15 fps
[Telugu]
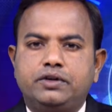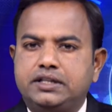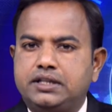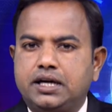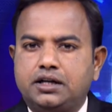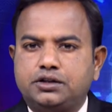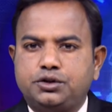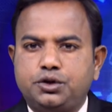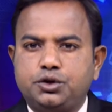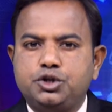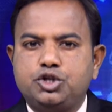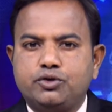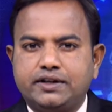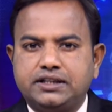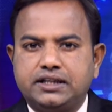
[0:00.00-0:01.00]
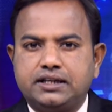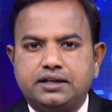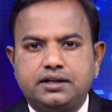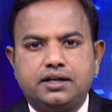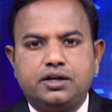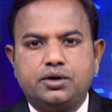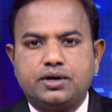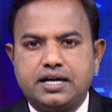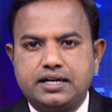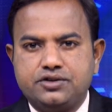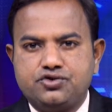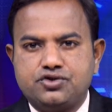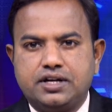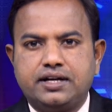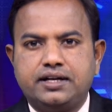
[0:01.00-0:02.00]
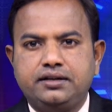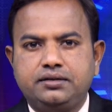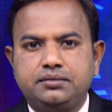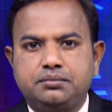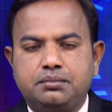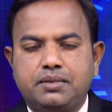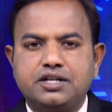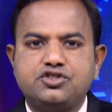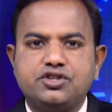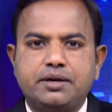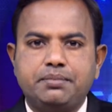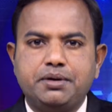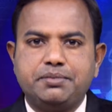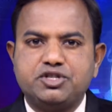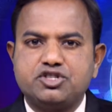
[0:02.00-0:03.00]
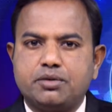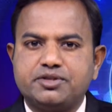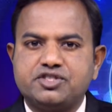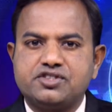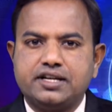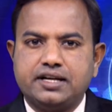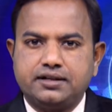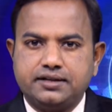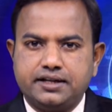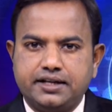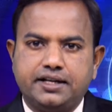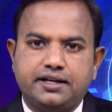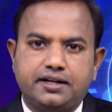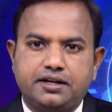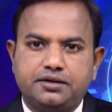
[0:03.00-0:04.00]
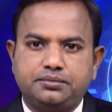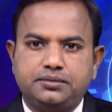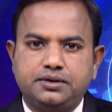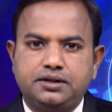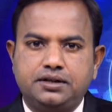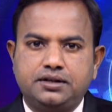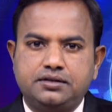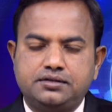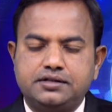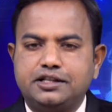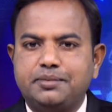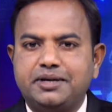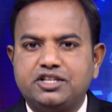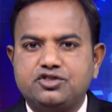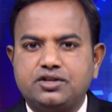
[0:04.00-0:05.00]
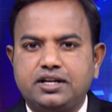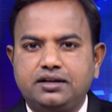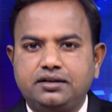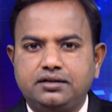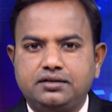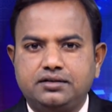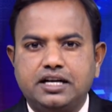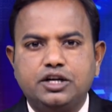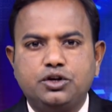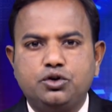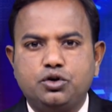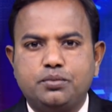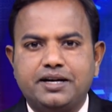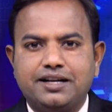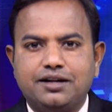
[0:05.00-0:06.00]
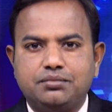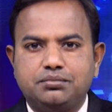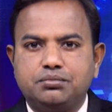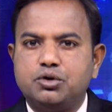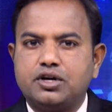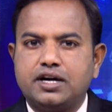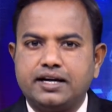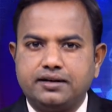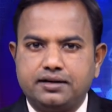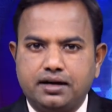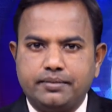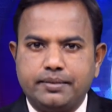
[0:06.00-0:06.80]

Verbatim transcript: విద్యార్థులు యువత క్రీడలో రాణించాలని మాజీ ఎంపీపీ జాప శ్రీకాంత్ రెడ్డి అన్నారు సిద్దిపేట జిల్లా నంగనూరు మండలం మున్రాయి